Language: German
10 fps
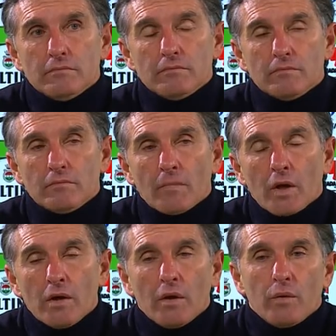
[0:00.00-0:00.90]
Hm.
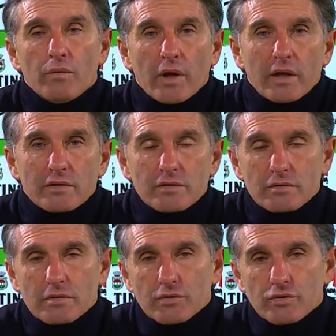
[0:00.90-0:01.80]
Ja, das
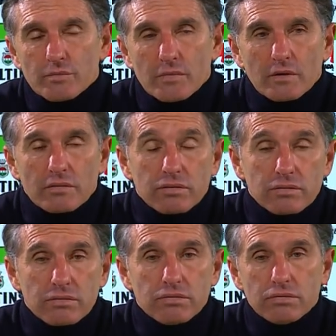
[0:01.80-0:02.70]
ist natürlich immer
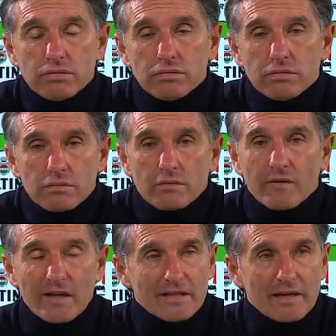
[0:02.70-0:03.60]

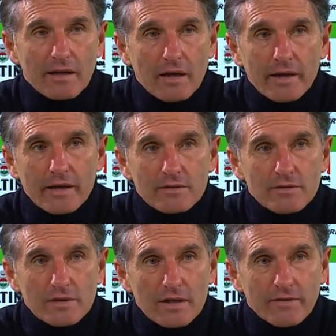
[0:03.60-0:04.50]
Wahrsagerei, jetzt
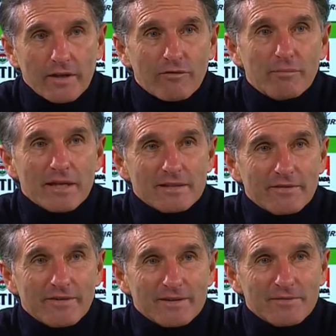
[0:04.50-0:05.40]
zu sagen, wenn er auf dem Platz
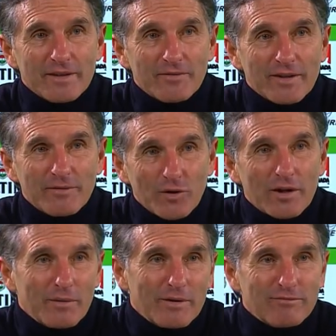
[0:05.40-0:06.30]
gewesen wäre, hätten wir
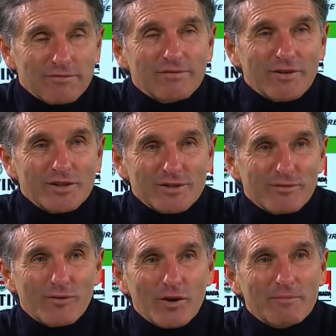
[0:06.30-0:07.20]
gewonnen. Aber wenn Sie
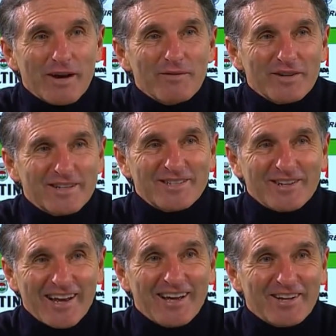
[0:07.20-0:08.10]
so wollen, machen wir das.
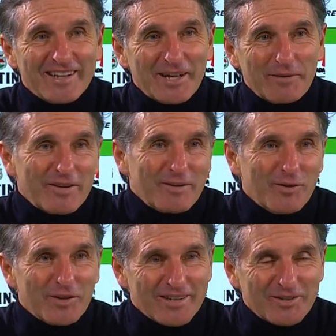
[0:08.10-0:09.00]
Ja klar, ja, hätten wir
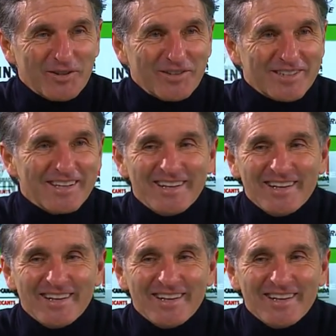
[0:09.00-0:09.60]
gewonnen, natürlich.